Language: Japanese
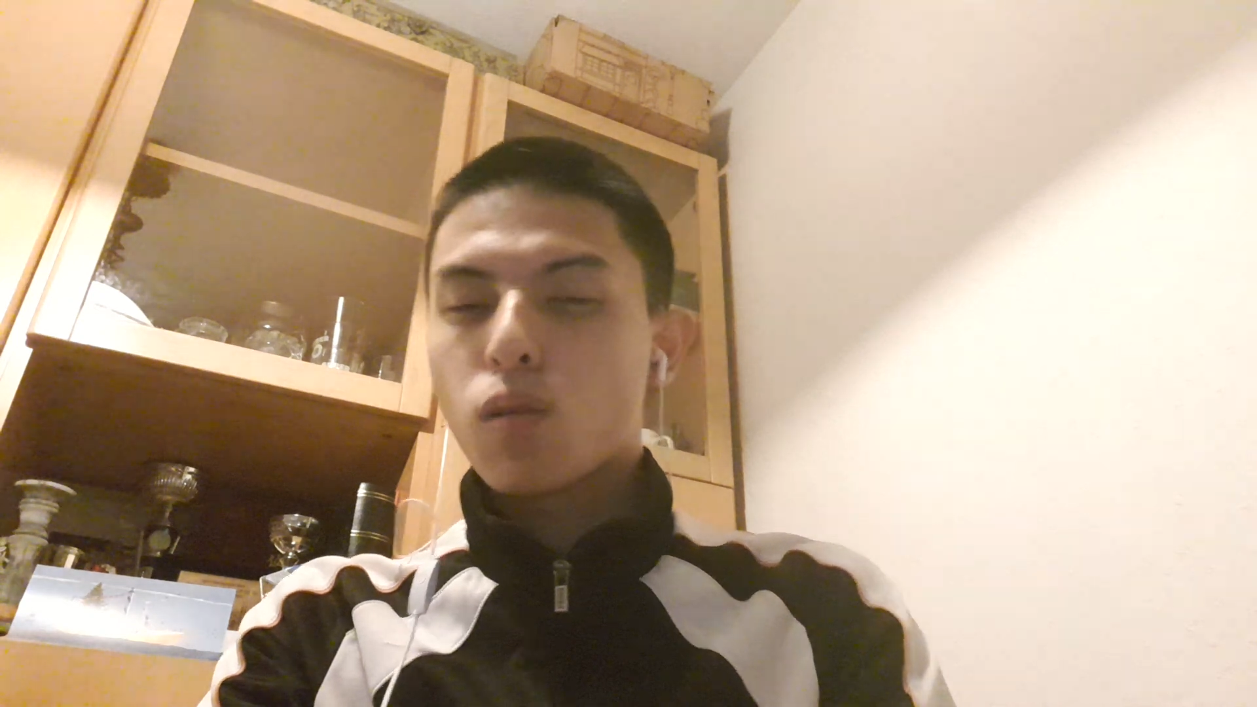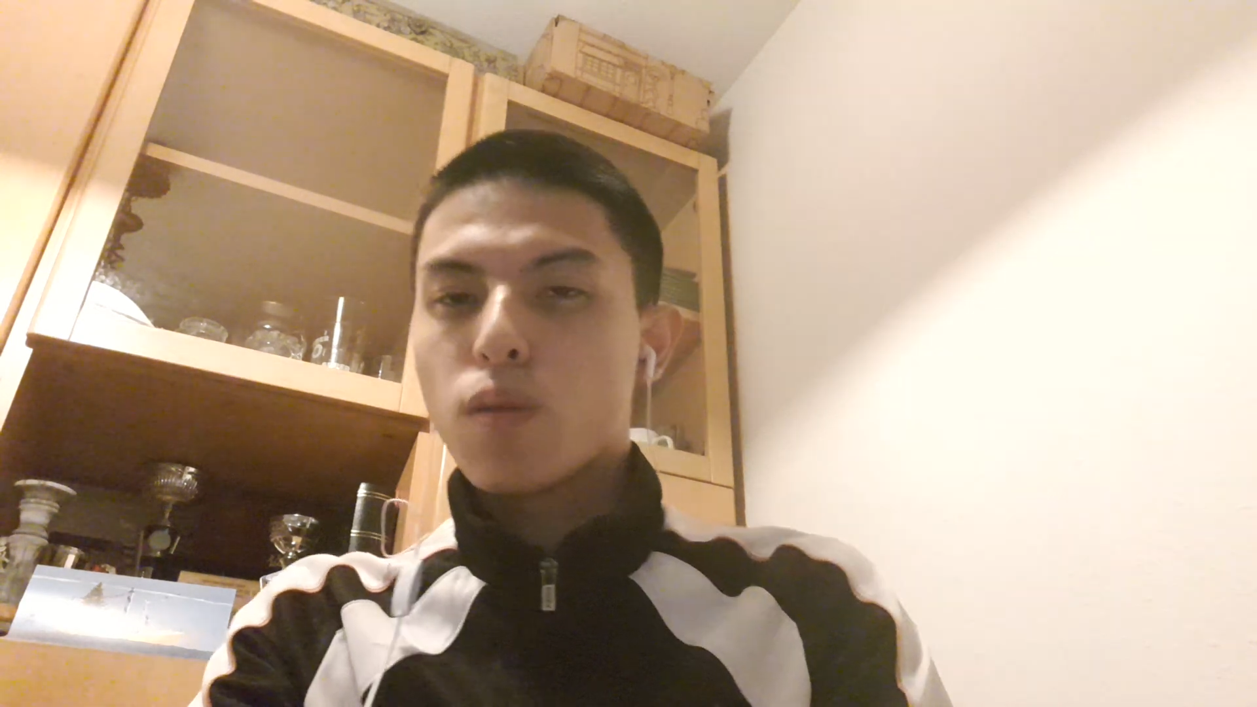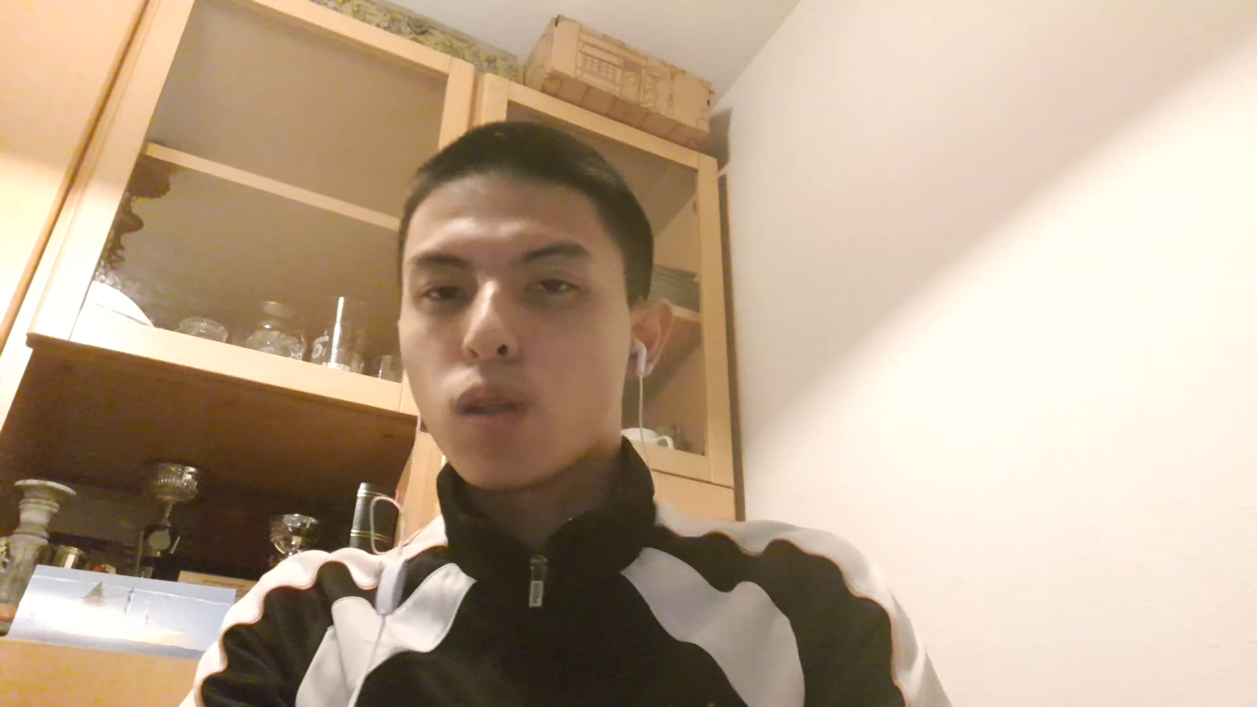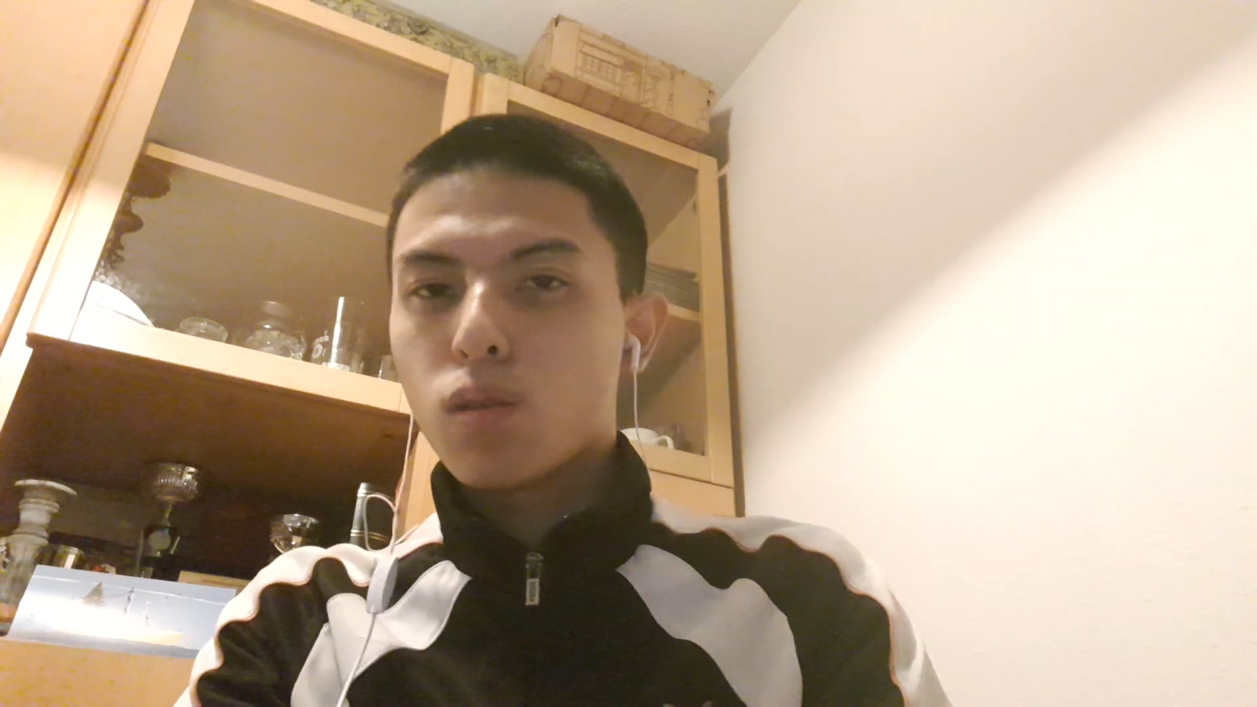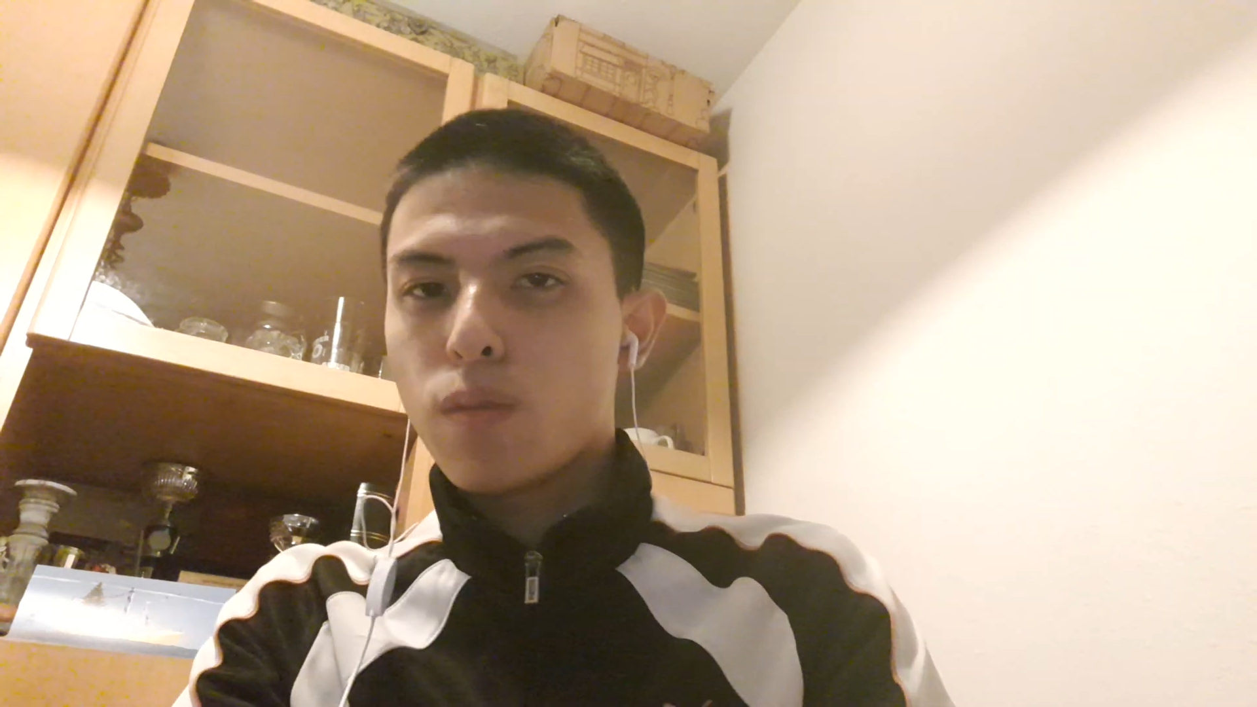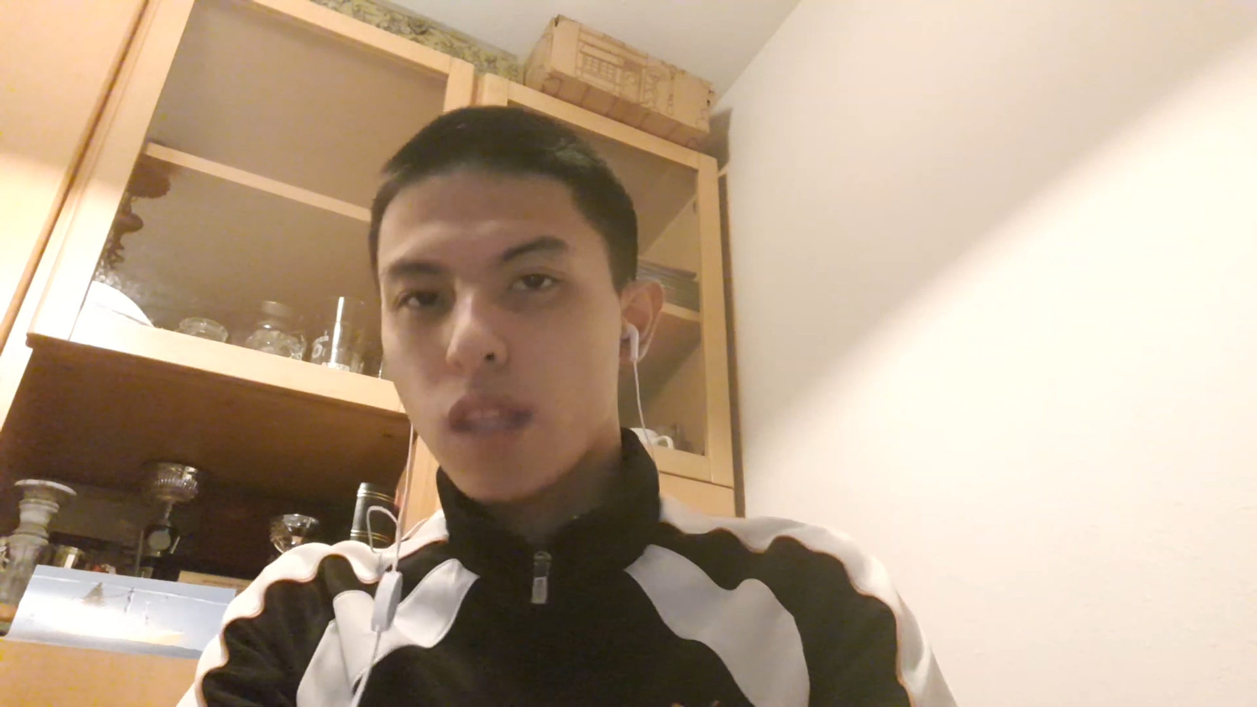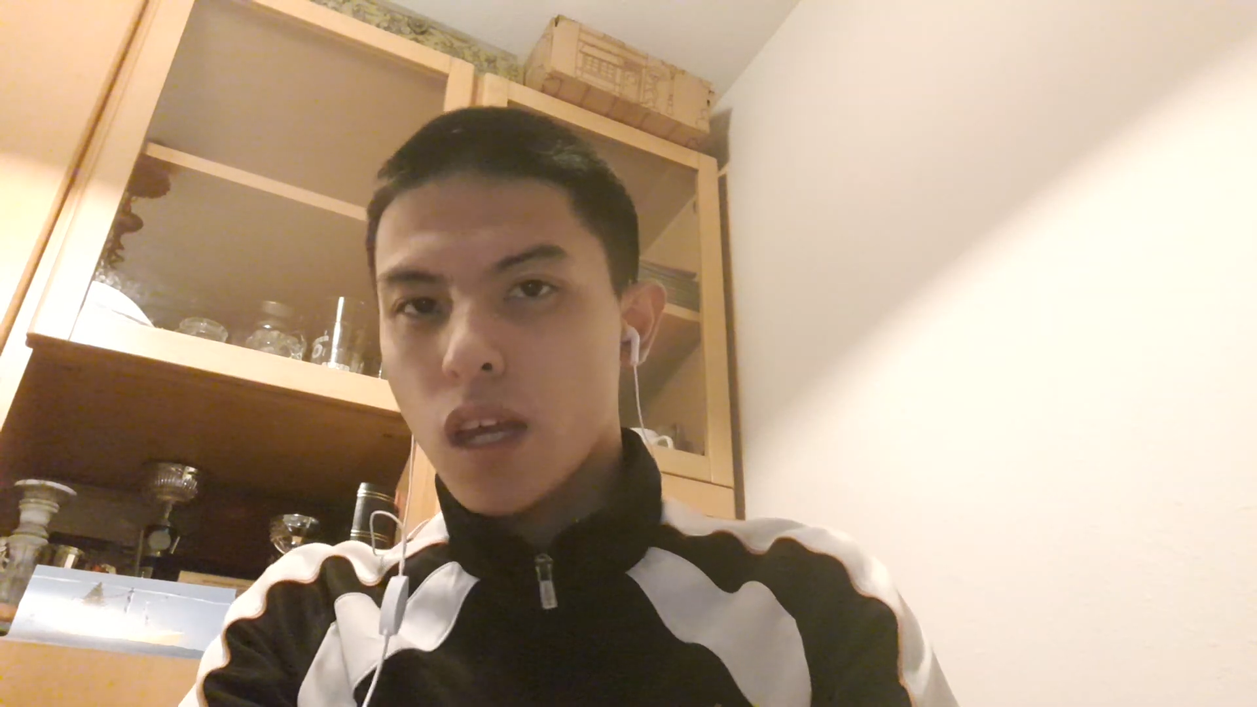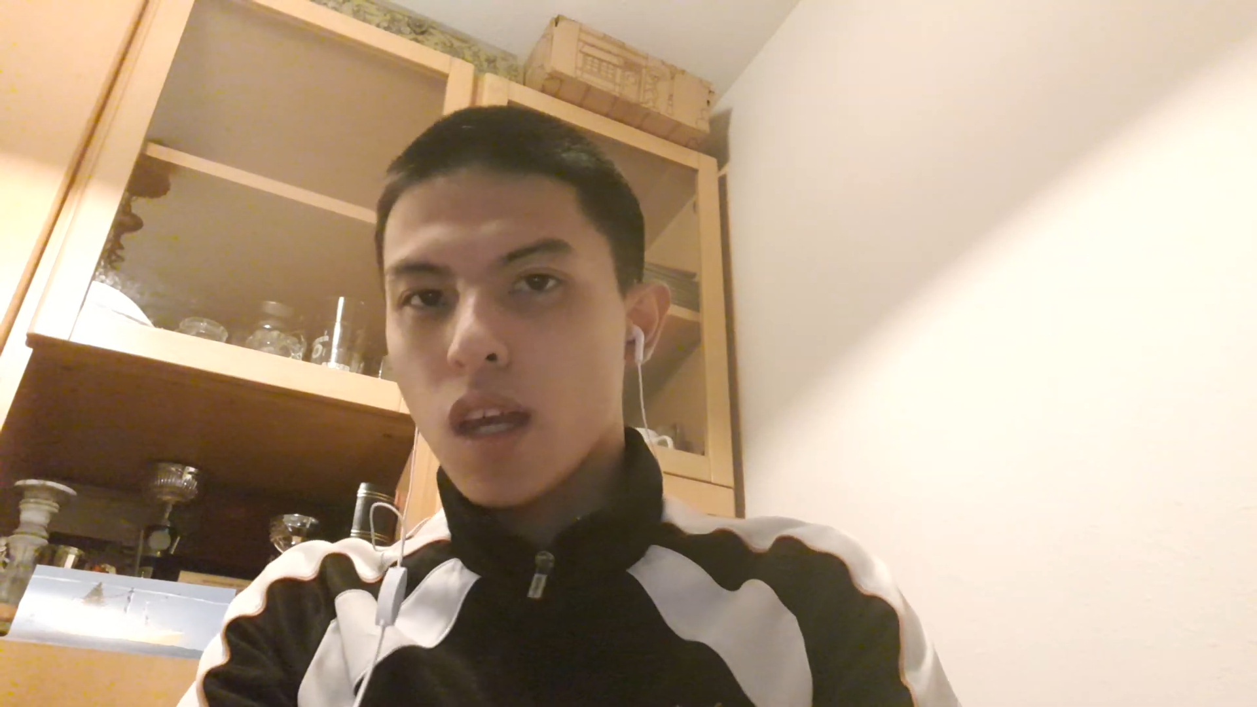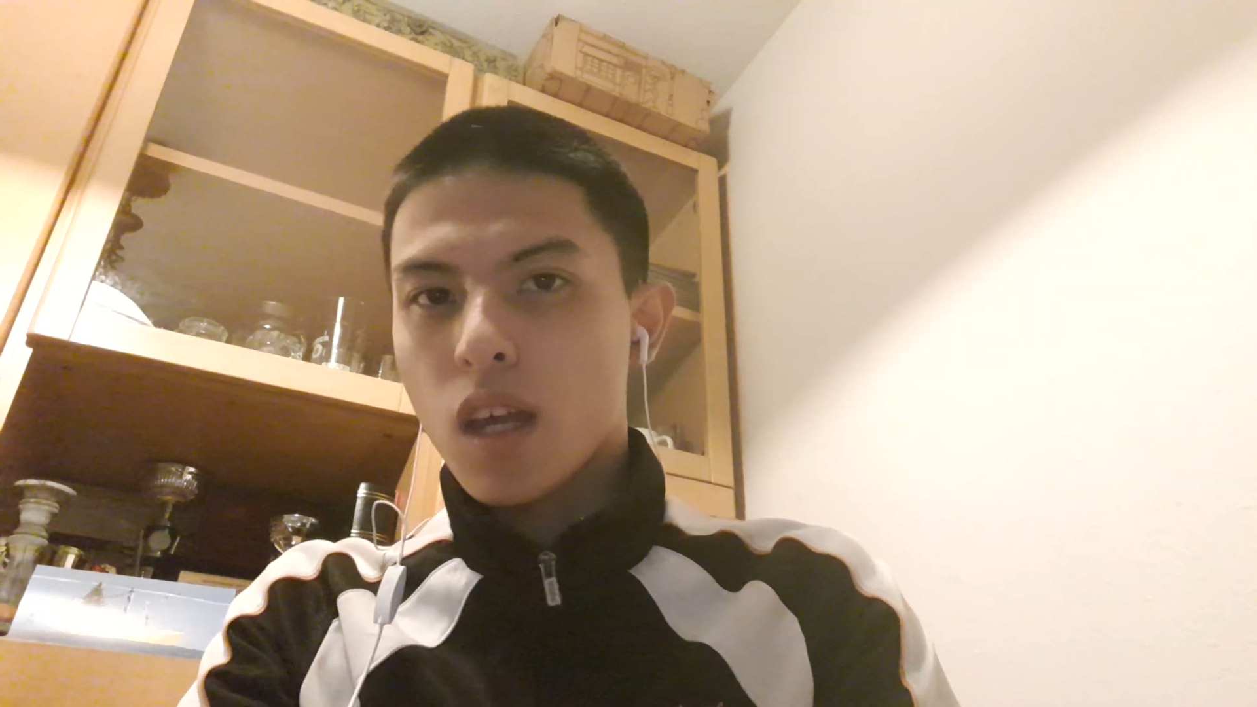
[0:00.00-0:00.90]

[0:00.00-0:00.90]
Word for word: コメントを見て、